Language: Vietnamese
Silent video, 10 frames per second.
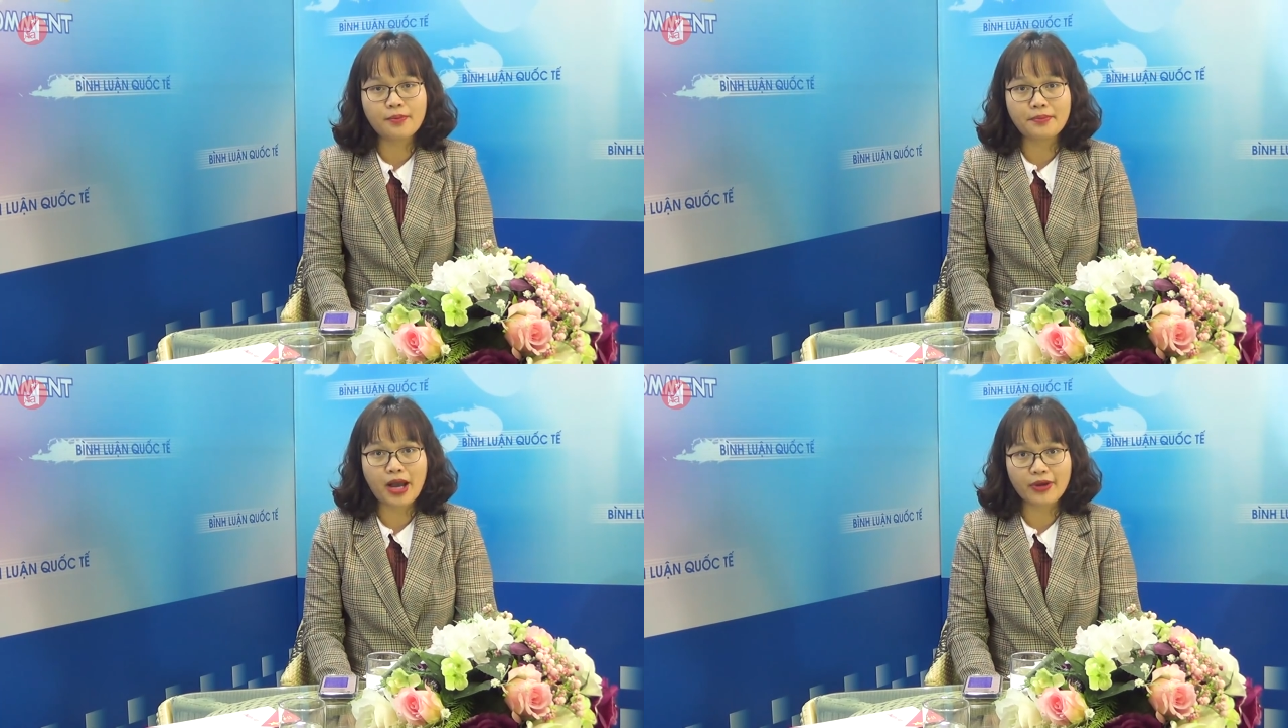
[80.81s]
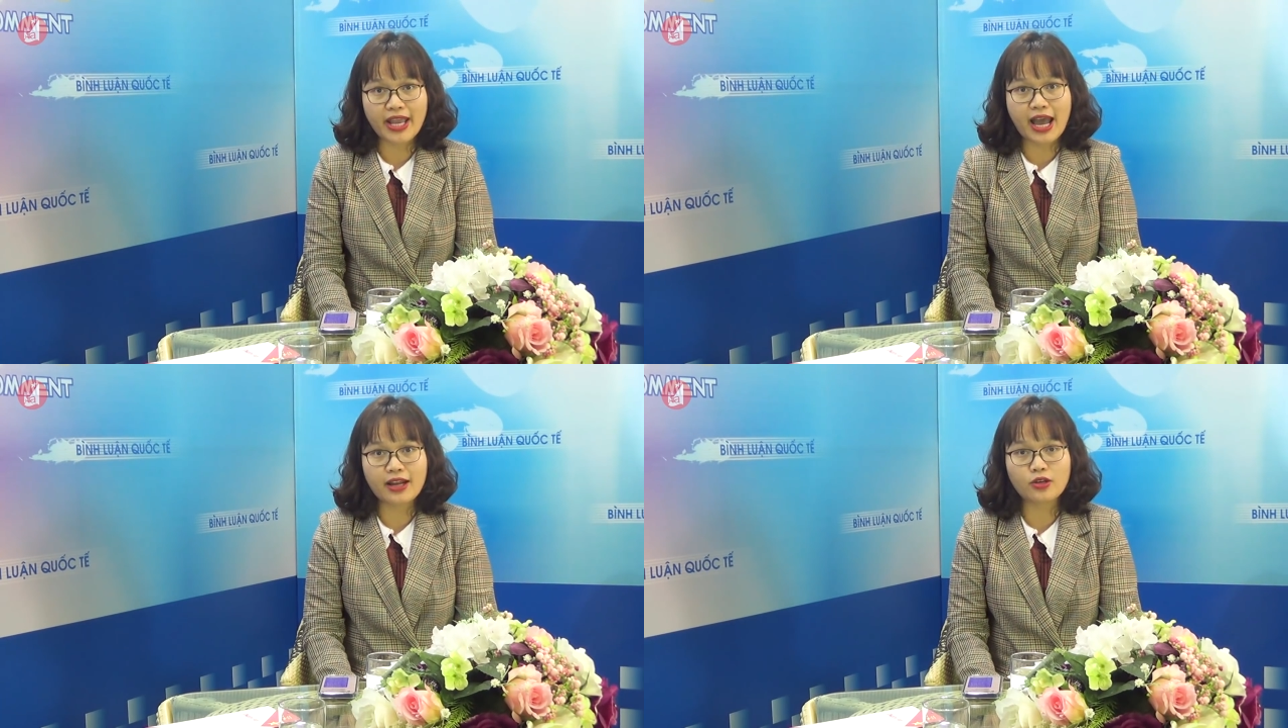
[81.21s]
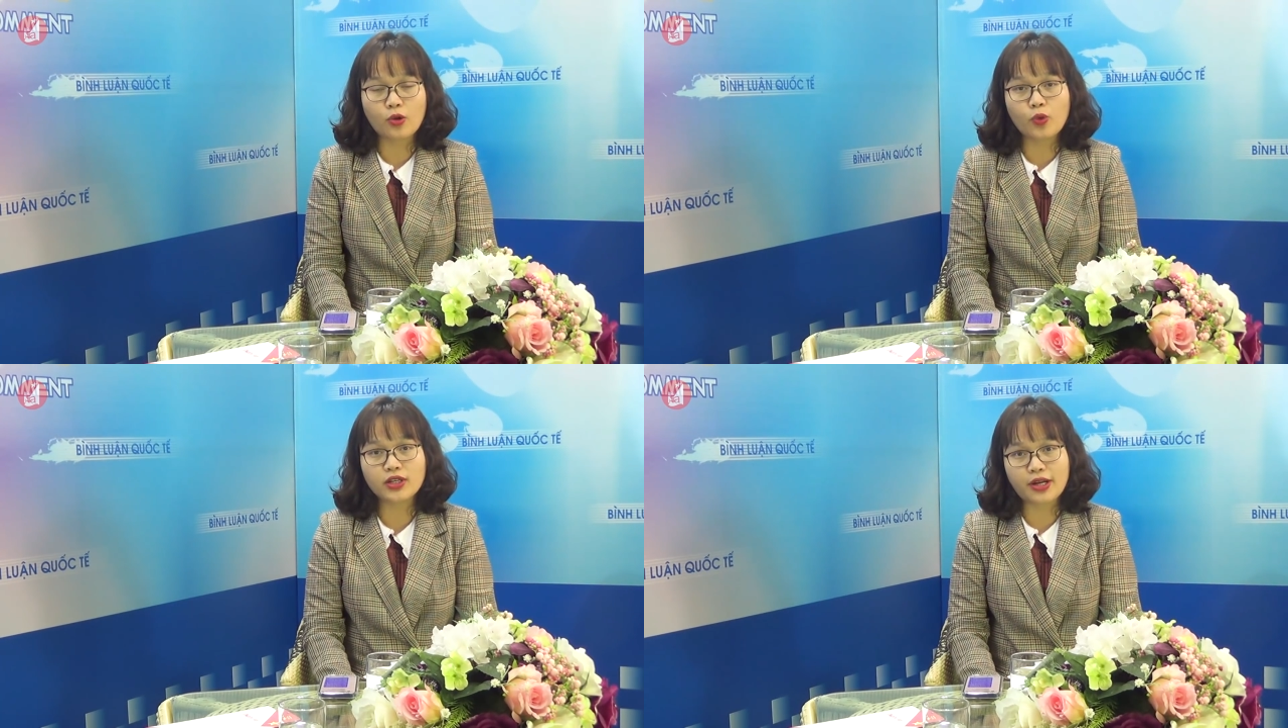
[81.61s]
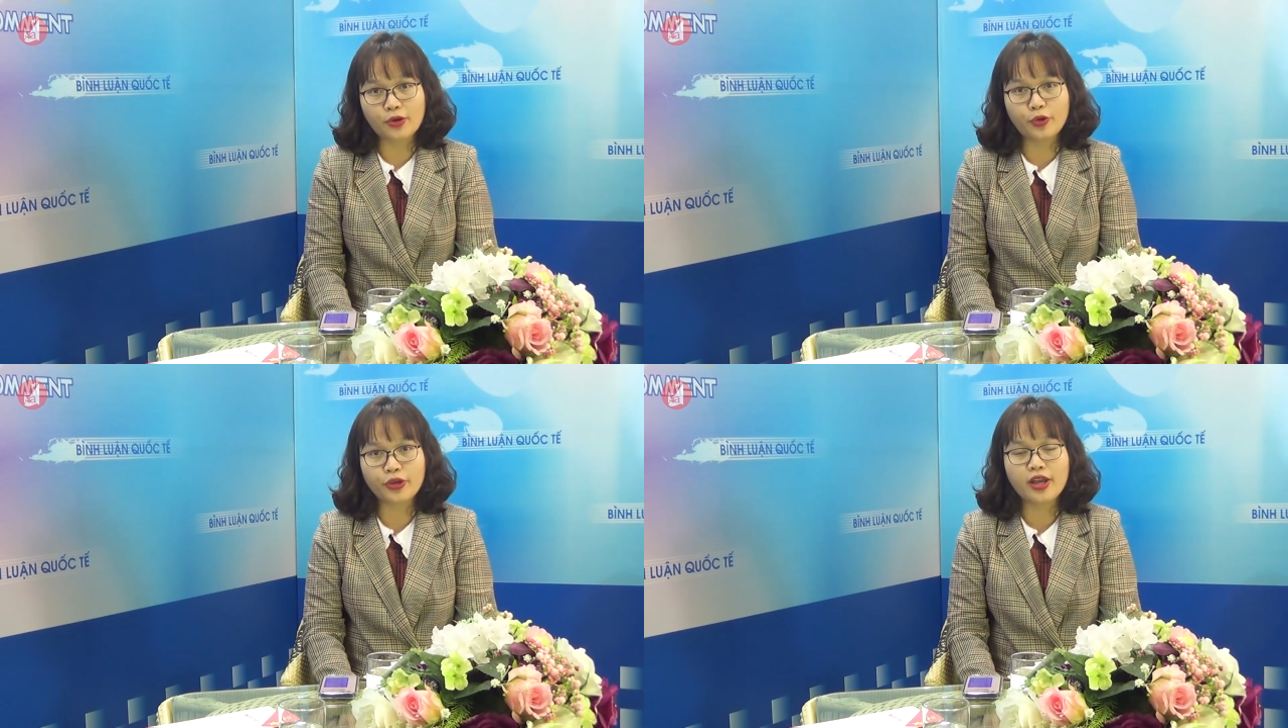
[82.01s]
Báo Nghệ An có cuộc trao
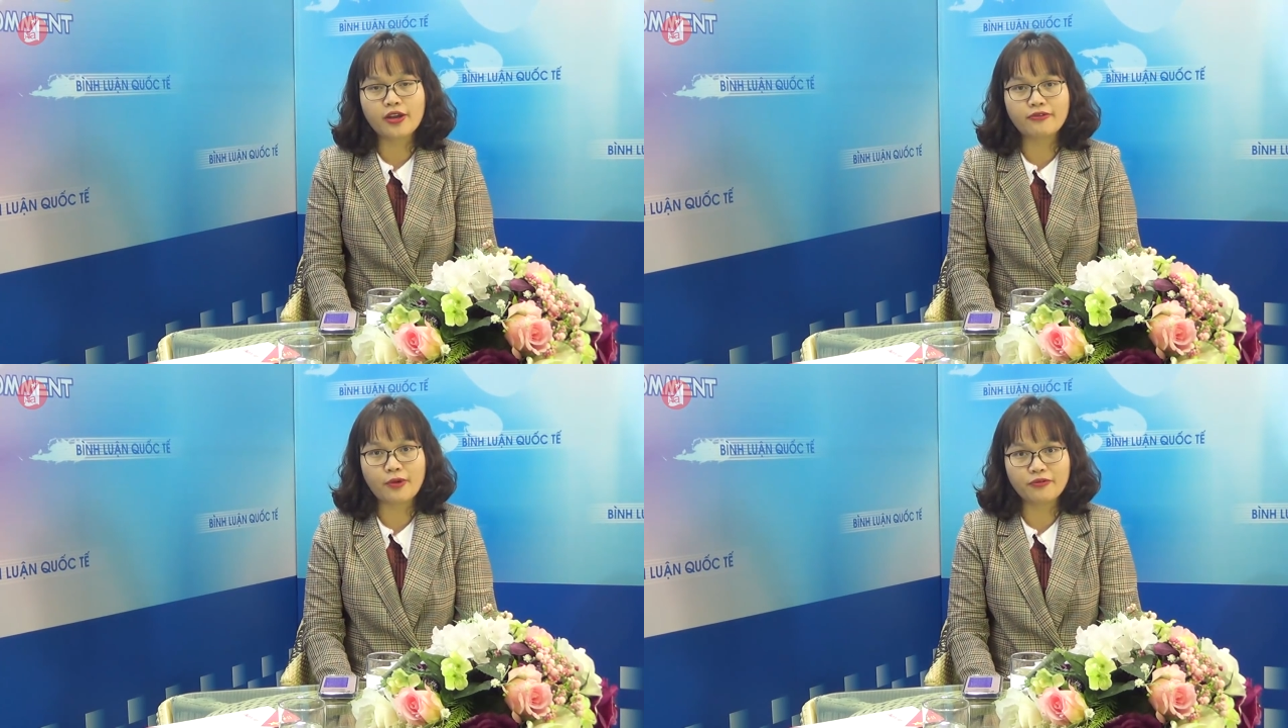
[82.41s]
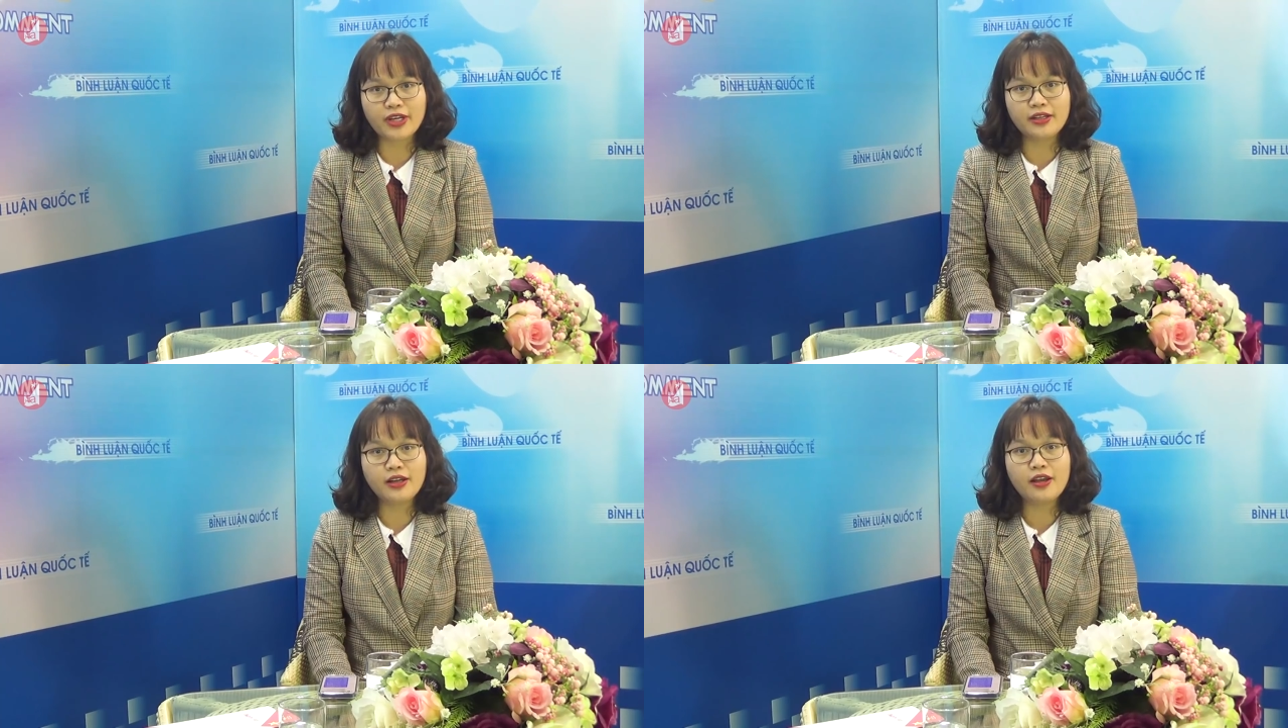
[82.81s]
đổi, phỏng vấn